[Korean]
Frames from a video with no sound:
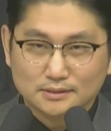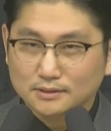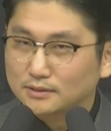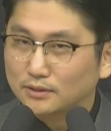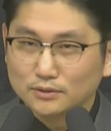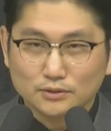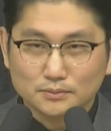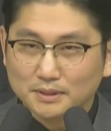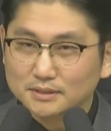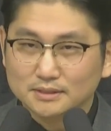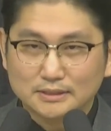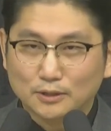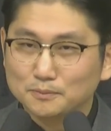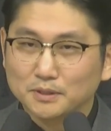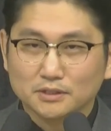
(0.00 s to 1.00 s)
걸로만
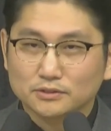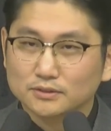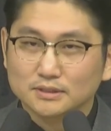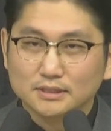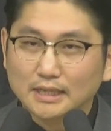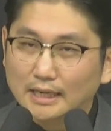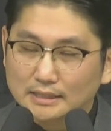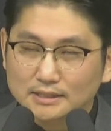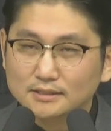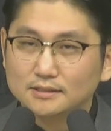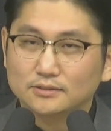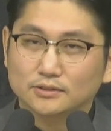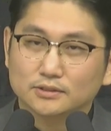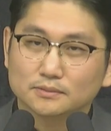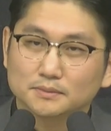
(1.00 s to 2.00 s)
설명할 수 있는 게 아니라는
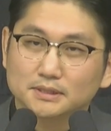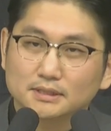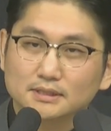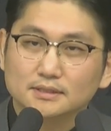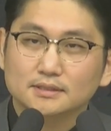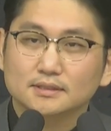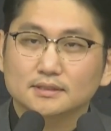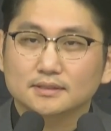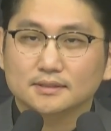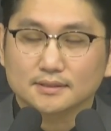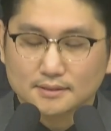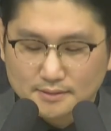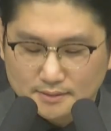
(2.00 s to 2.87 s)
것입니다. 네.